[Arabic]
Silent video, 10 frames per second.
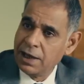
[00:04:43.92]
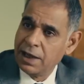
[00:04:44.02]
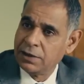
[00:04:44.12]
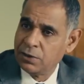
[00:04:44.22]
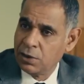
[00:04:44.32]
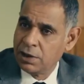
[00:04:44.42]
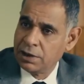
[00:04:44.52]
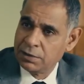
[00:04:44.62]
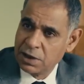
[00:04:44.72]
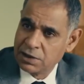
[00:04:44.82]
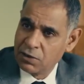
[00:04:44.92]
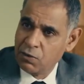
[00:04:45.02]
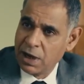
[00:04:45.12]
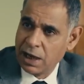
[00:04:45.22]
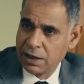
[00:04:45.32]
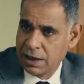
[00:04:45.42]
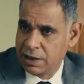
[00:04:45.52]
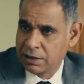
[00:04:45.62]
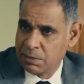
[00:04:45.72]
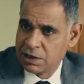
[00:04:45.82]
بقى العيال دول اللي اتمسكوا مع
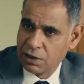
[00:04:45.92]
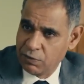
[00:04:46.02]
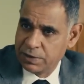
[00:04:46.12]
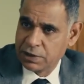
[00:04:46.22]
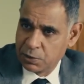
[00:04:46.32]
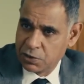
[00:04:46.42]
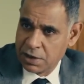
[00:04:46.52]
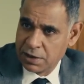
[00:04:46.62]
العيال اللي اتمسكوا في بيت ابو